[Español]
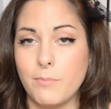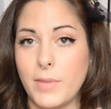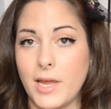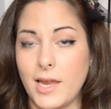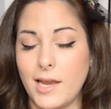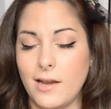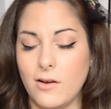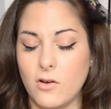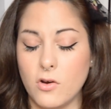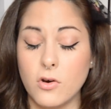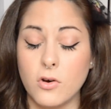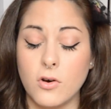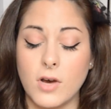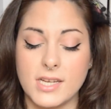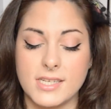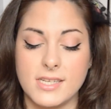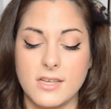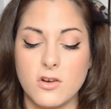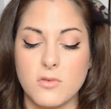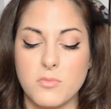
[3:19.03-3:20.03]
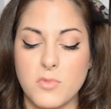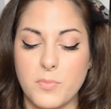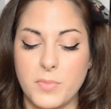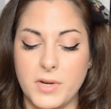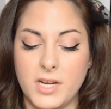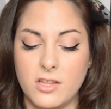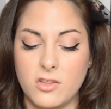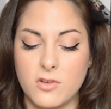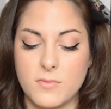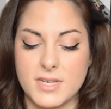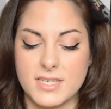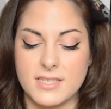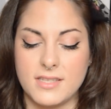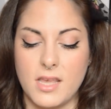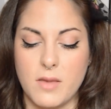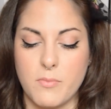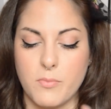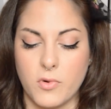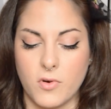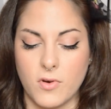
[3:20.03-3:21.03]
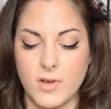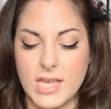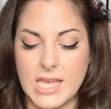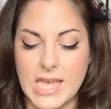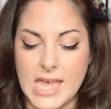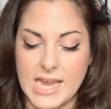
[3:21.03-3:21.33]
pelo así como prieto más tiempo.